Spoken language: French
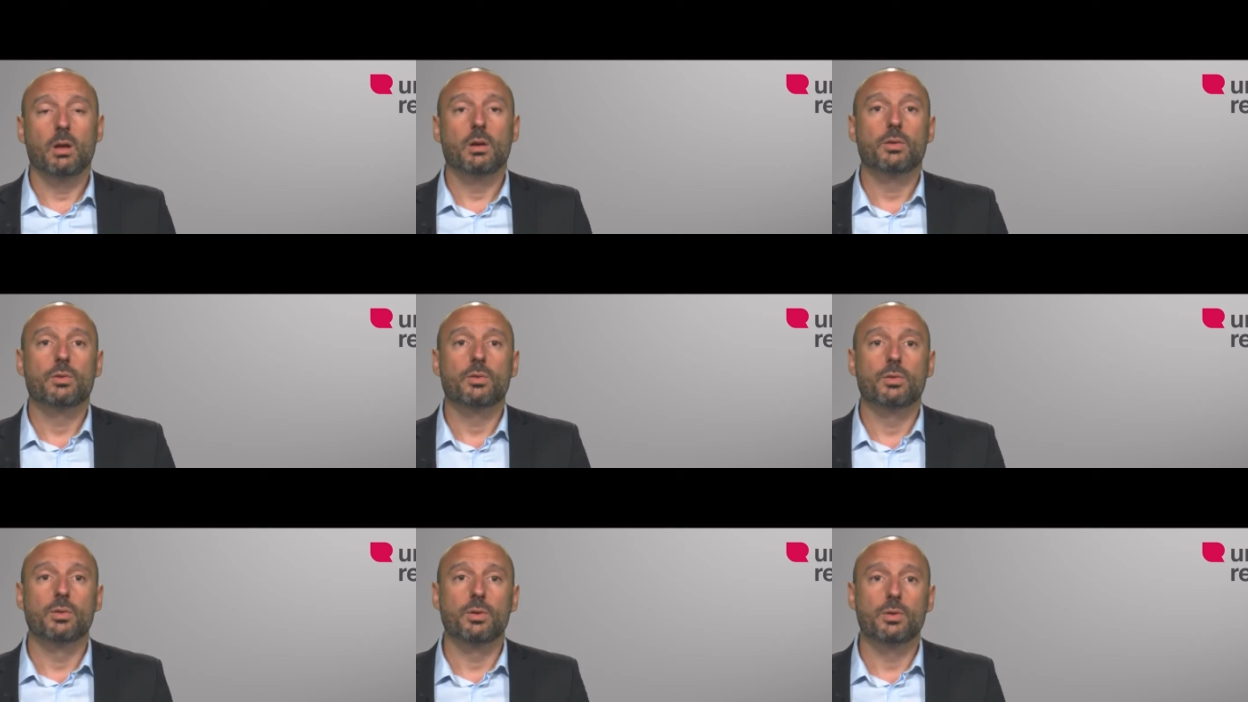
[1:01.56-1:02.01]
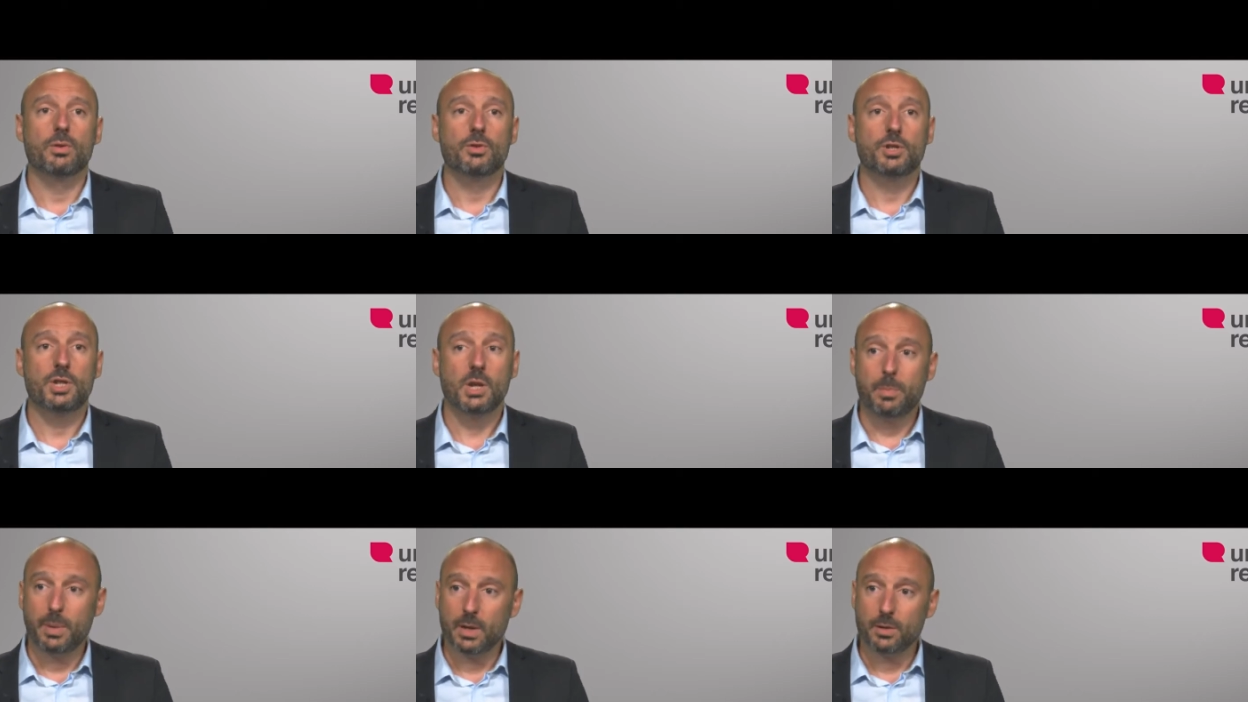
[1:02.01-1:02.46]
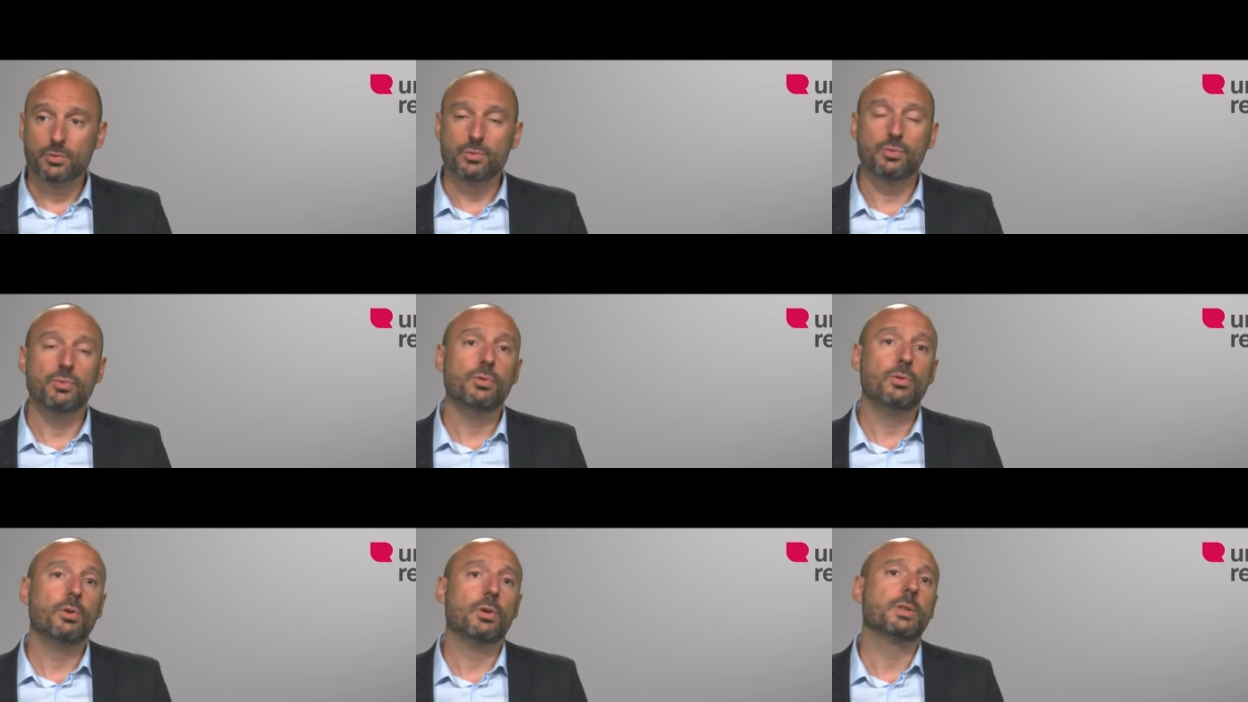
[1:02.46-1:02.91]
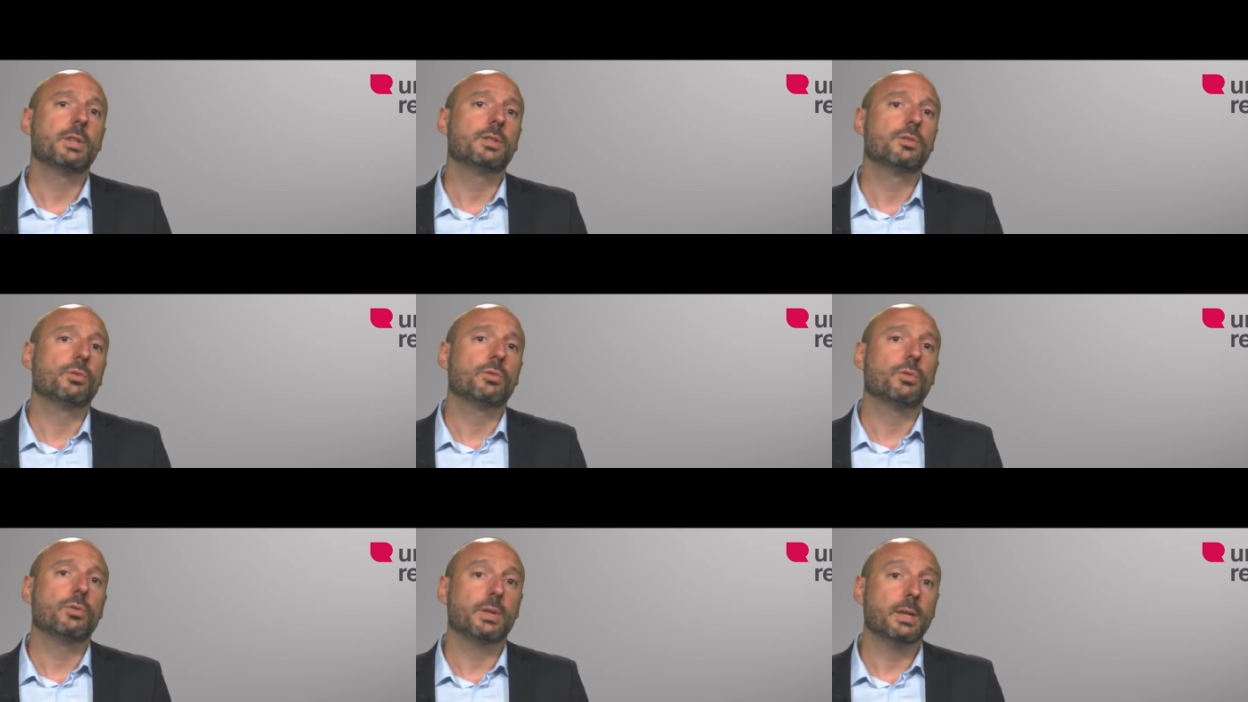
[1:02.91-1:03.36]
que j'ai perçu lors des
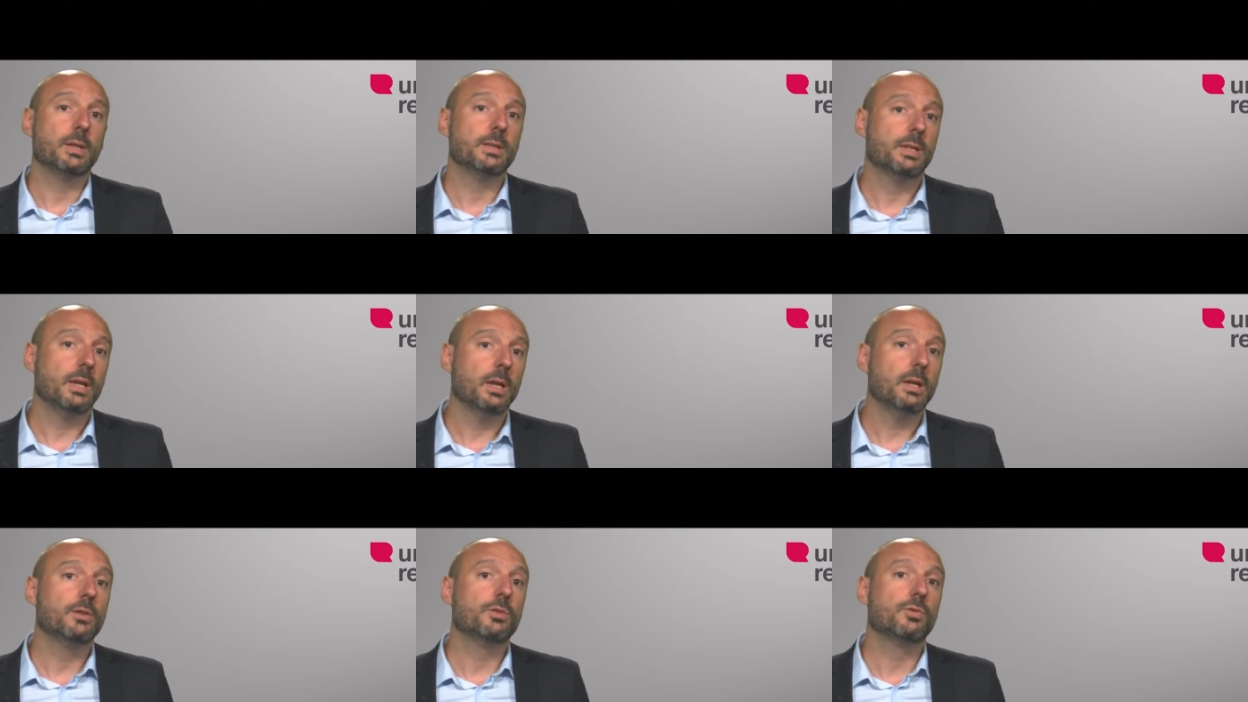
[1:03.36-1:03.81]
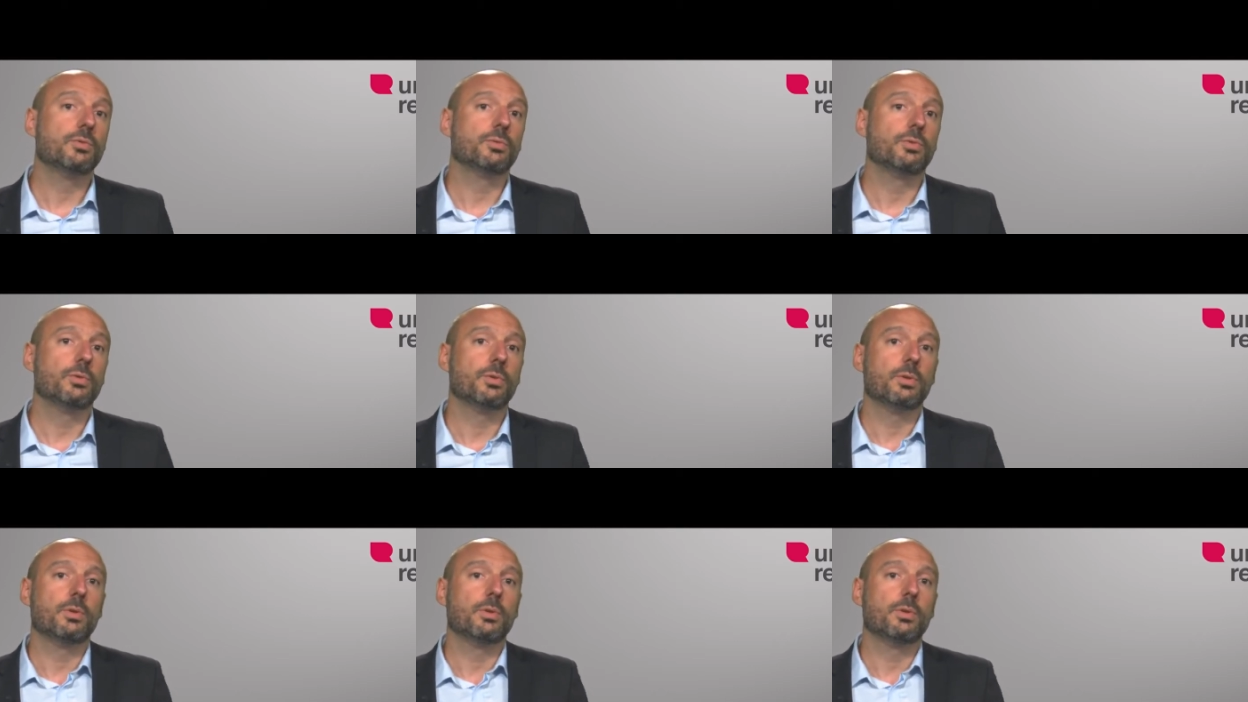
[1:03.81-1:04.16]
entretiens de sélection